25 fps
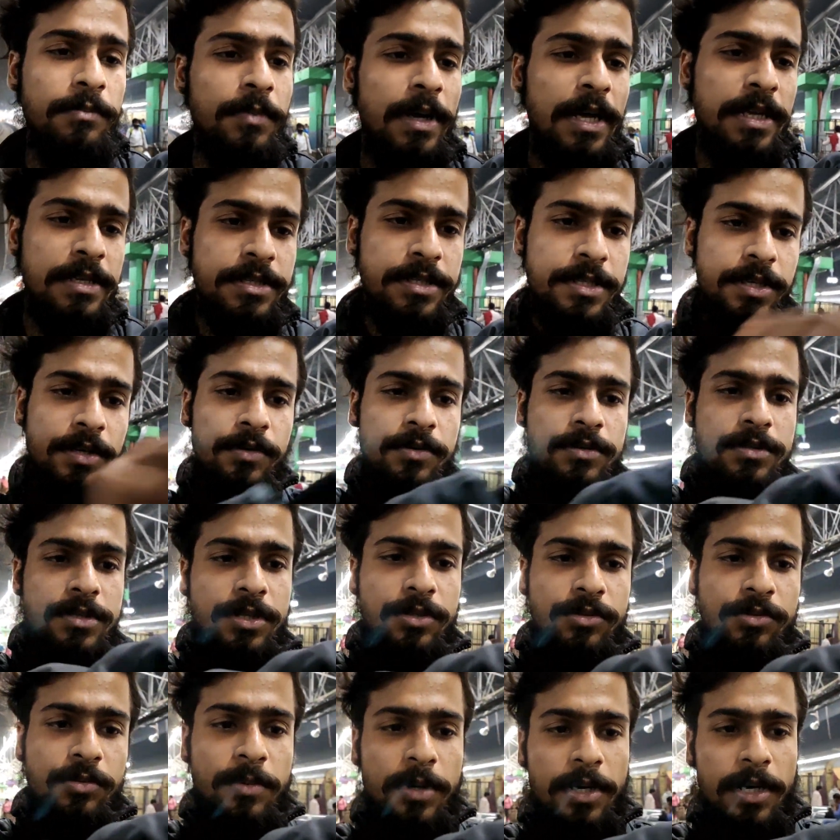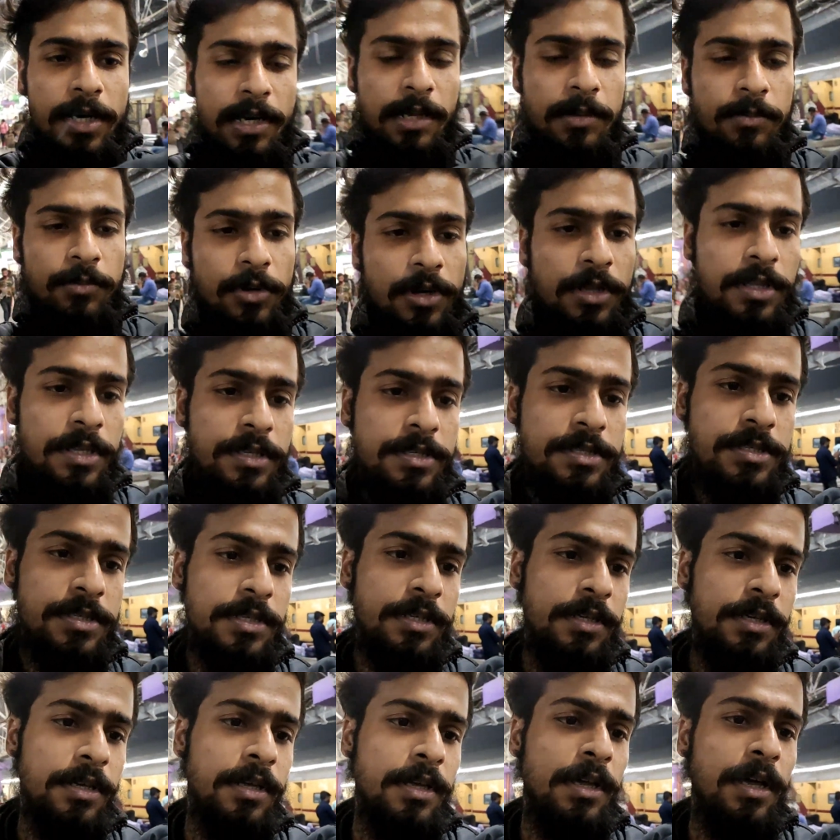বাজছে হচ্ছে তোমার আমি বলে
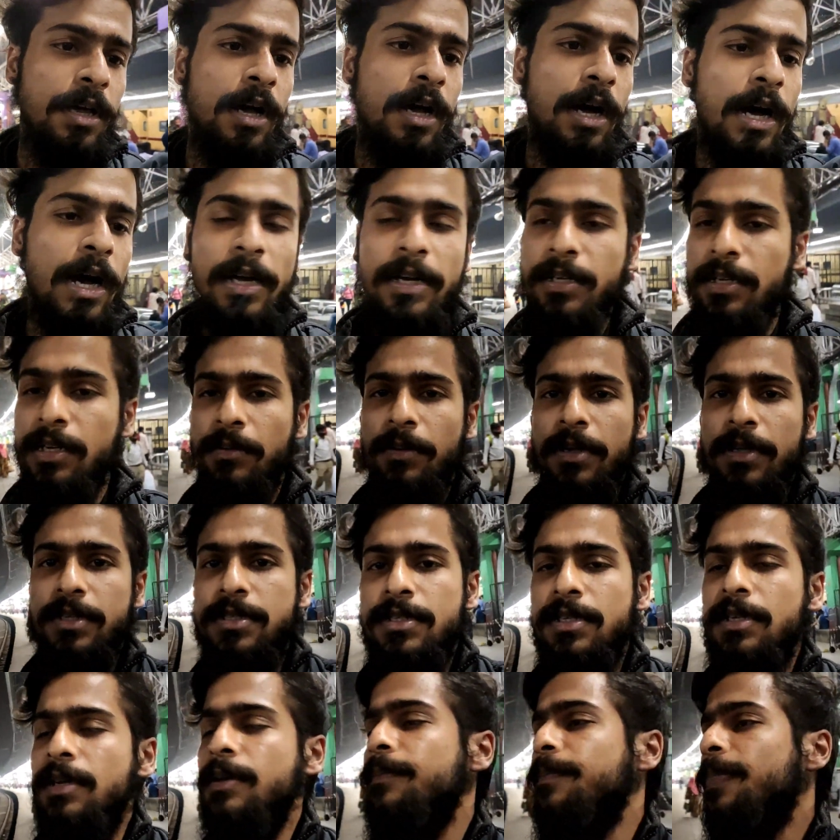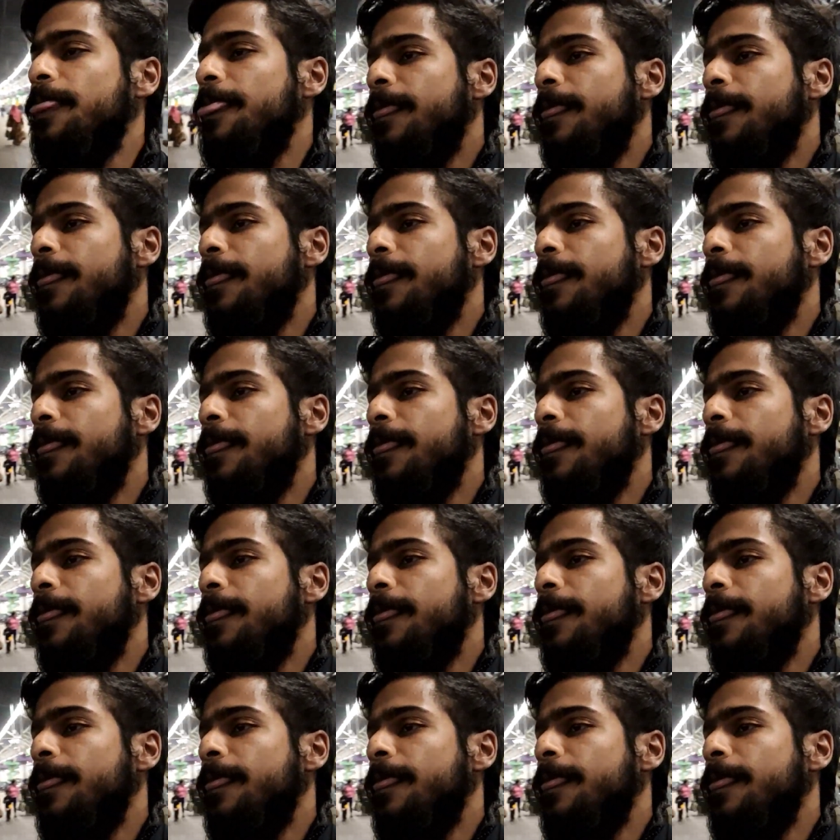দিচ্ছি আটটা বাজছে